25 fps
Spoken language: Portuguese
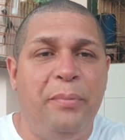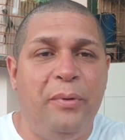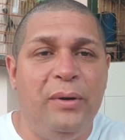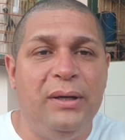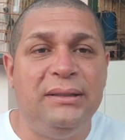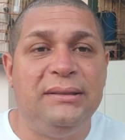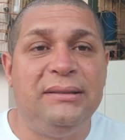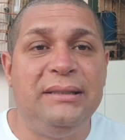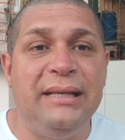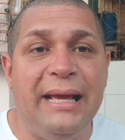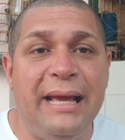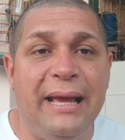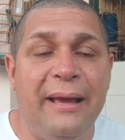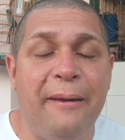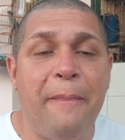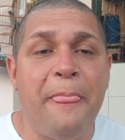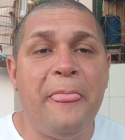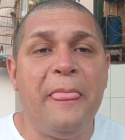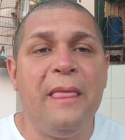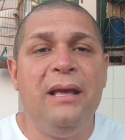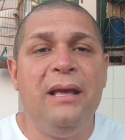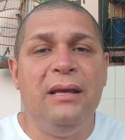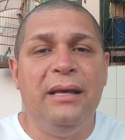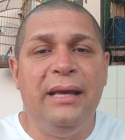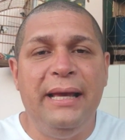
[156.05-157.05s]
Pois é,
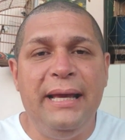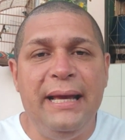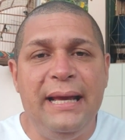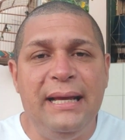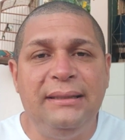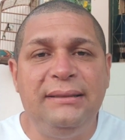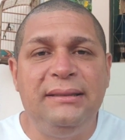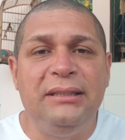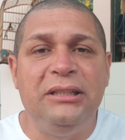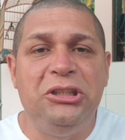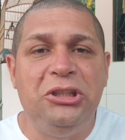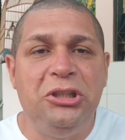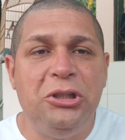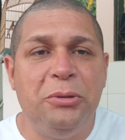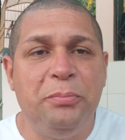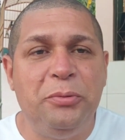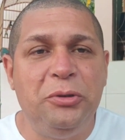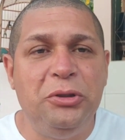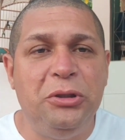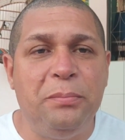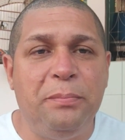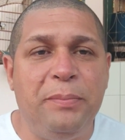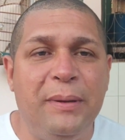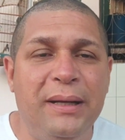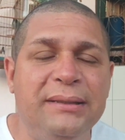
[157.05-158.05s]
esse tipo
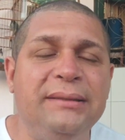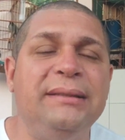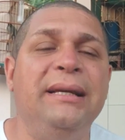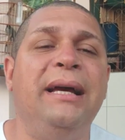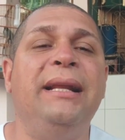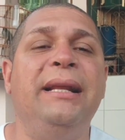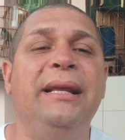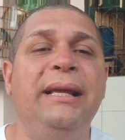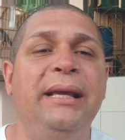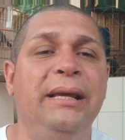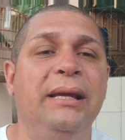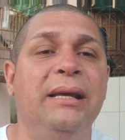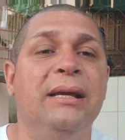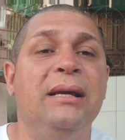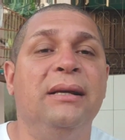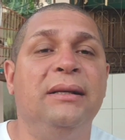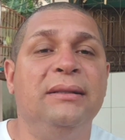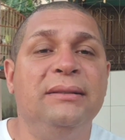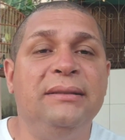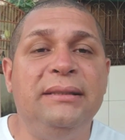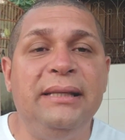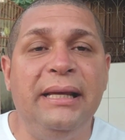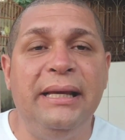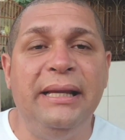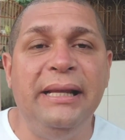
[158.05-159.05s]
de passarinho
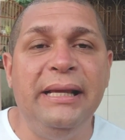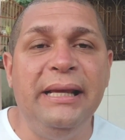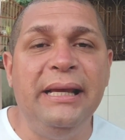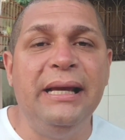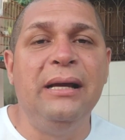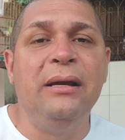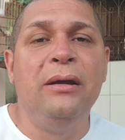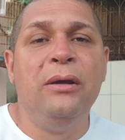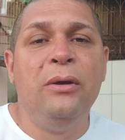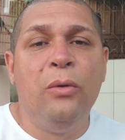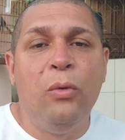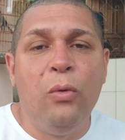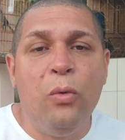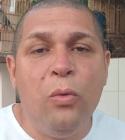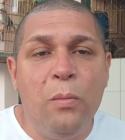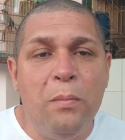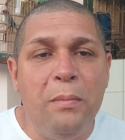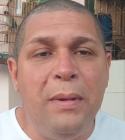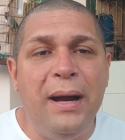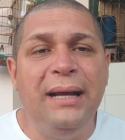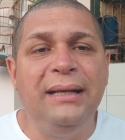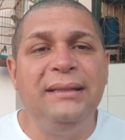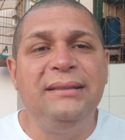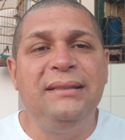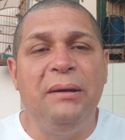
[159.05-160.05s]
seria o
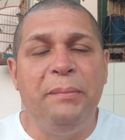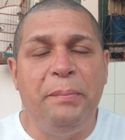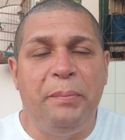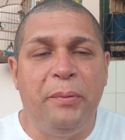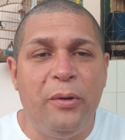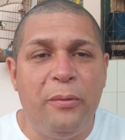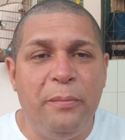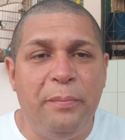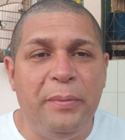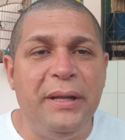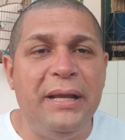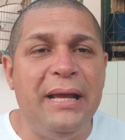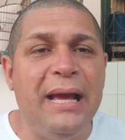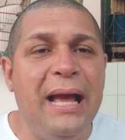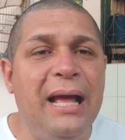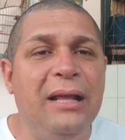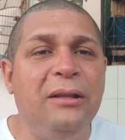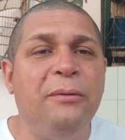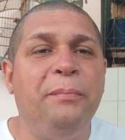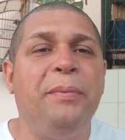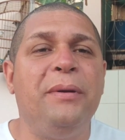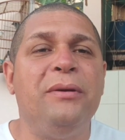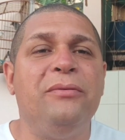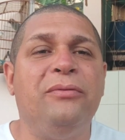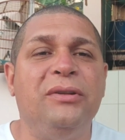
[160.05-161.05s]
mais
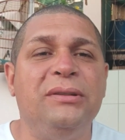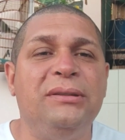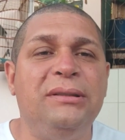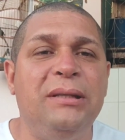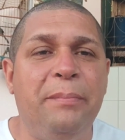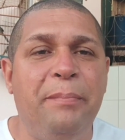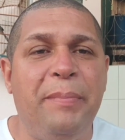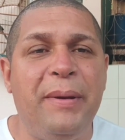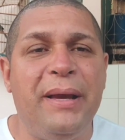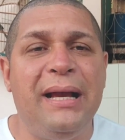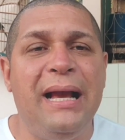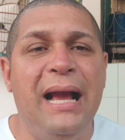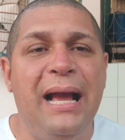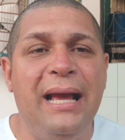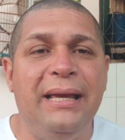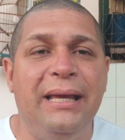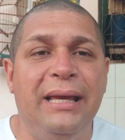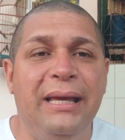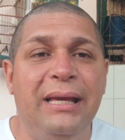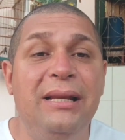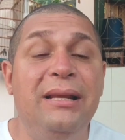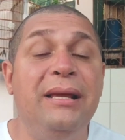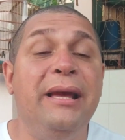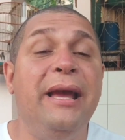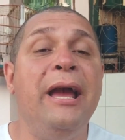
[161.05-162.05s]
apropriado para você pegar
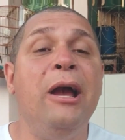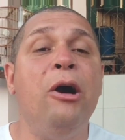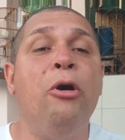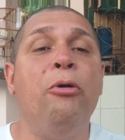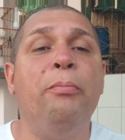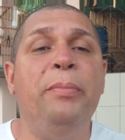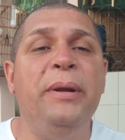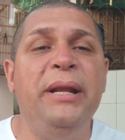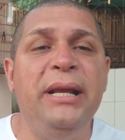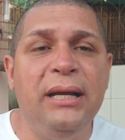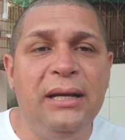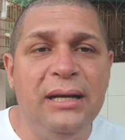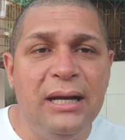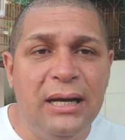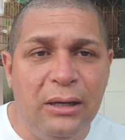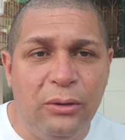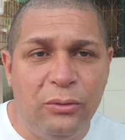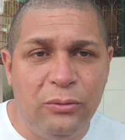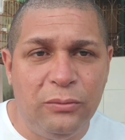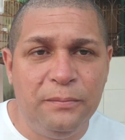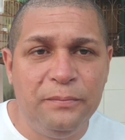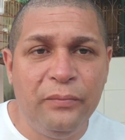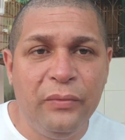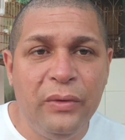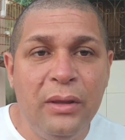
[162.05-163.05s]
ele, é o
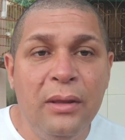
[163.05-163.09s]
brigão.